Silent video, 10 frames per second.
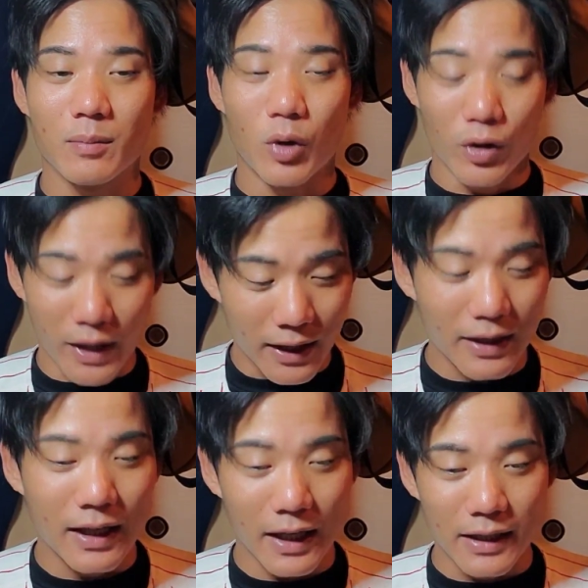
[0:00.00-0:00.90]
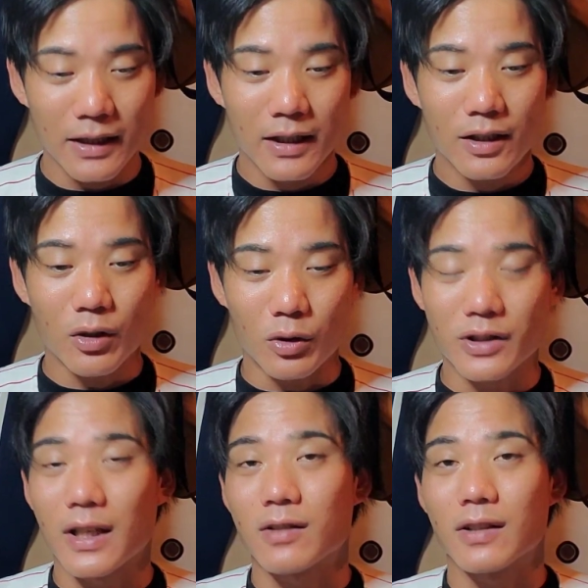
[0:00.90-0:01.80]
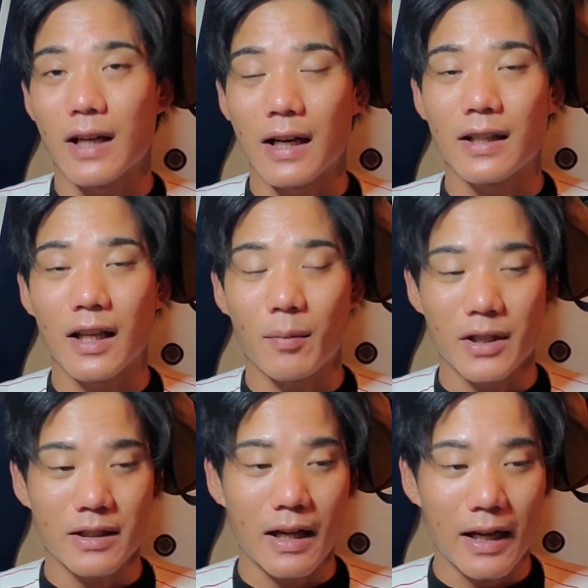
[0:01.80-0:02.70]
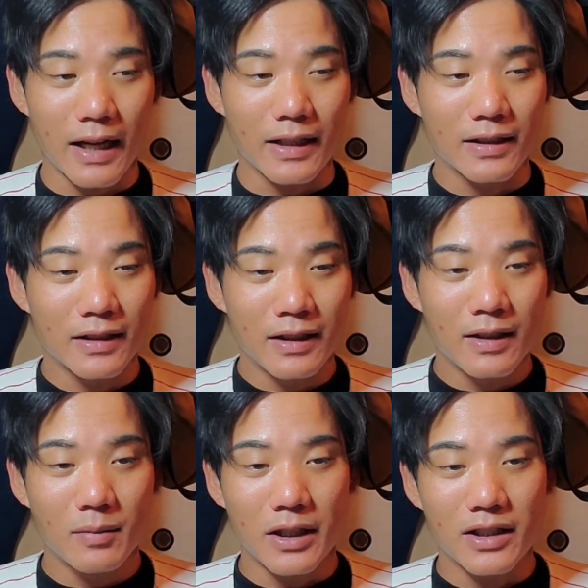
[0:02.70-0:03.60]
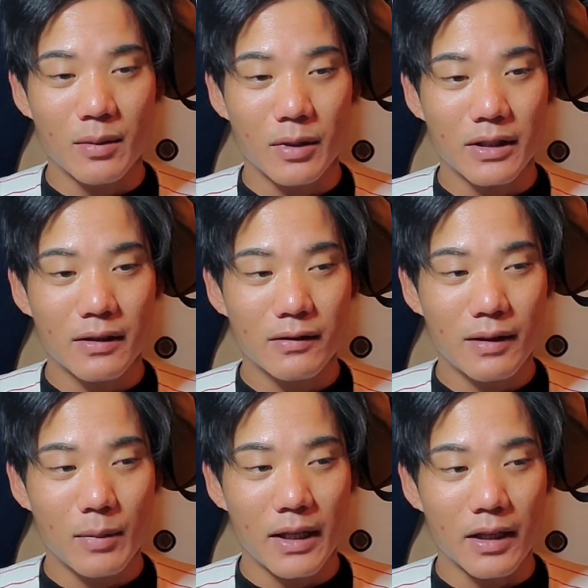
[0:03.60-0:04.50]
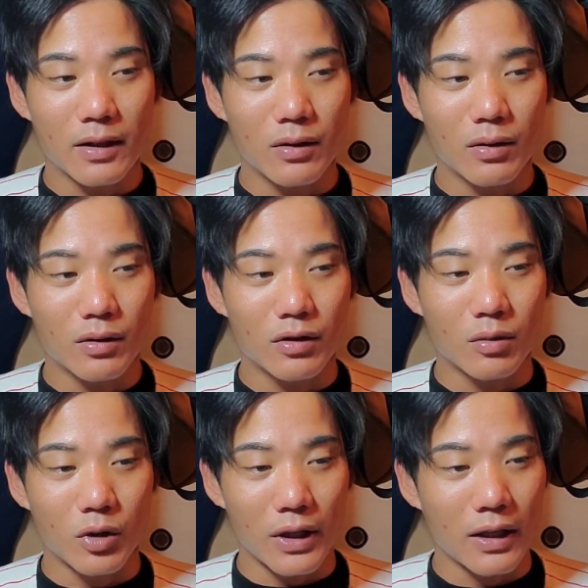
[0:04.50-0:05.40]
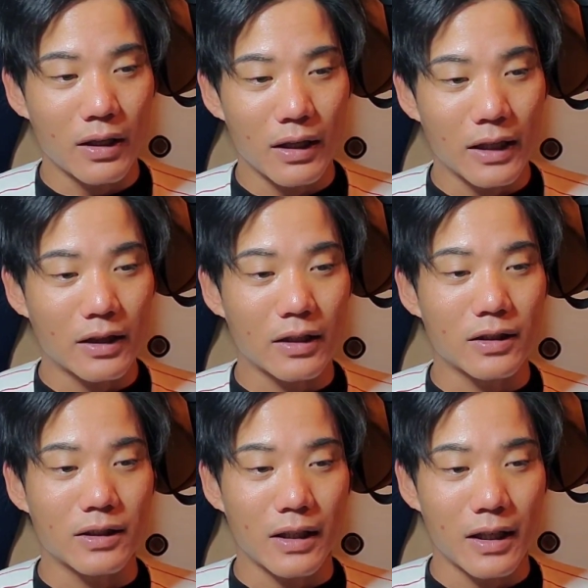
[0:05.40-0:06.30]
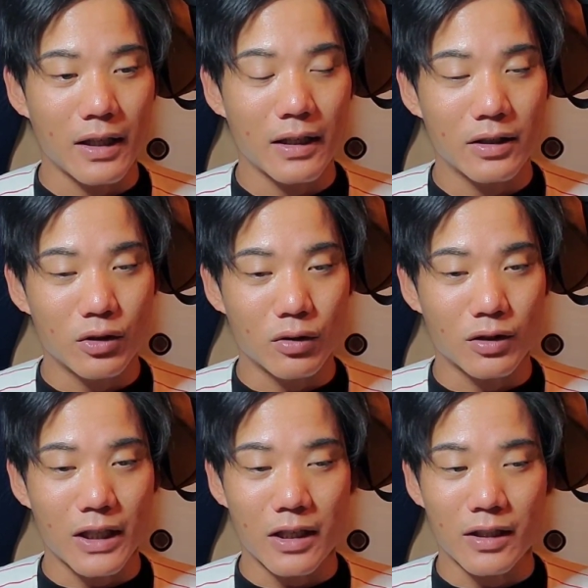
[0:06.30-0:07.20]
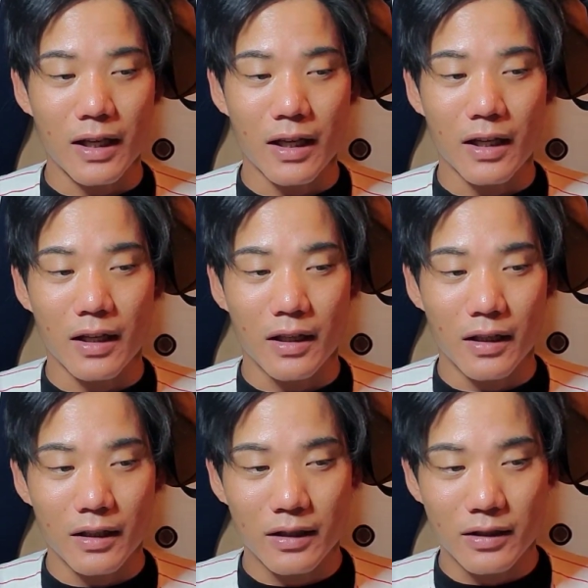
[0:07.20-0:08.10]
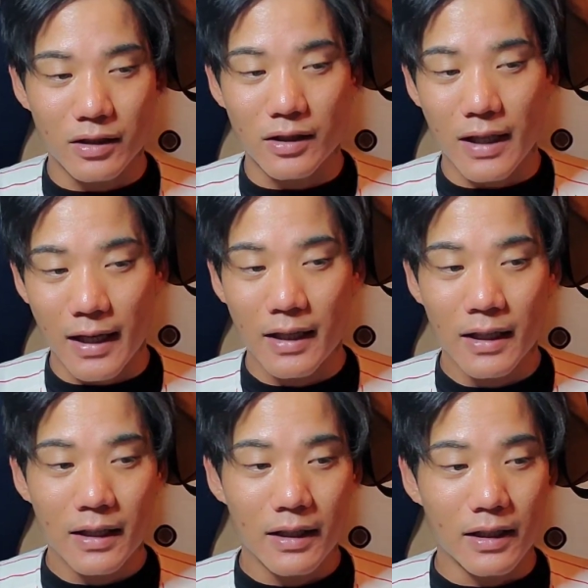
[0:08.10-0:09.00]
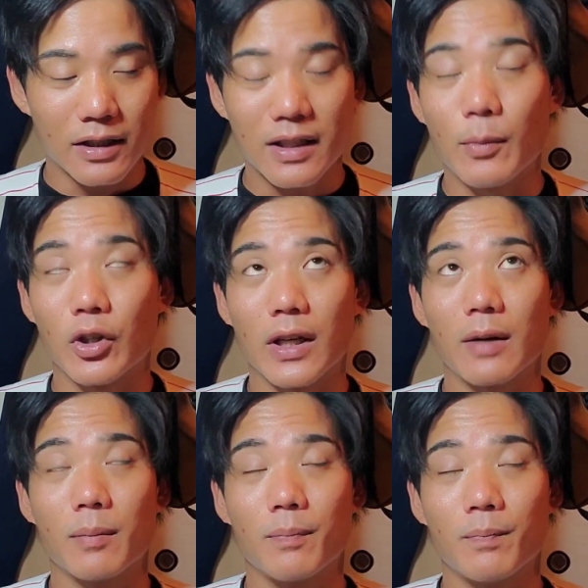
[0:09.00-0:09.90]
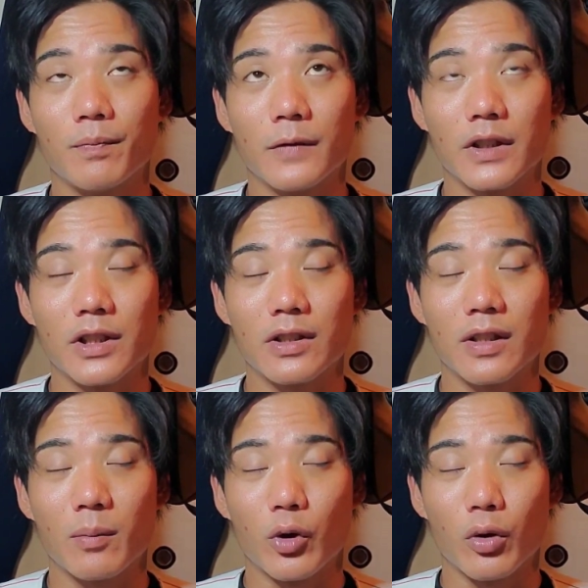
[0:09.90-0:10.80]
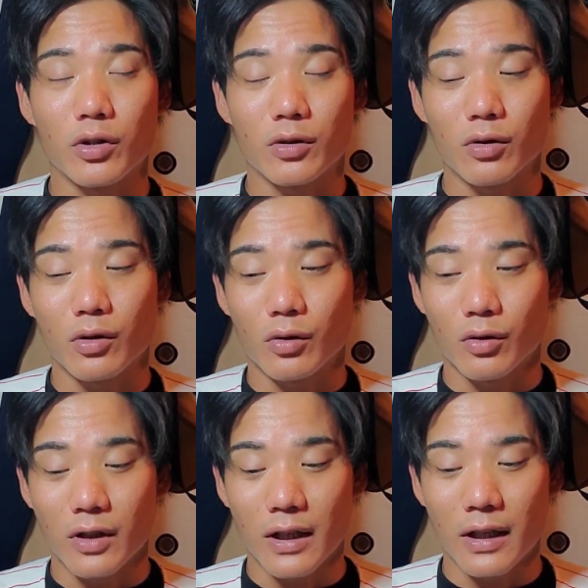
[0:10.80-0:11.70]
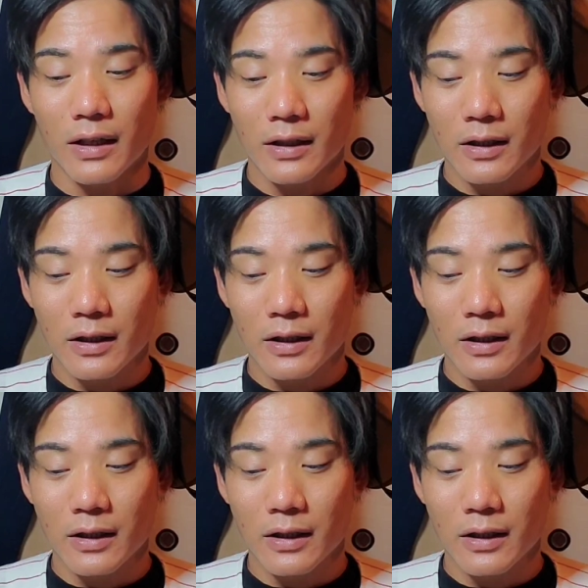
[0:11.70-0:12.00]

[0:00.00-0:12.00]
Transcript: 問題、はい、今日木澤君が投げました、はいまあ、石山さんはまあ連投っていうのもねあったんですかねちょっと最近投げすぎで、えー、しかもね、うん、失点も良くするということで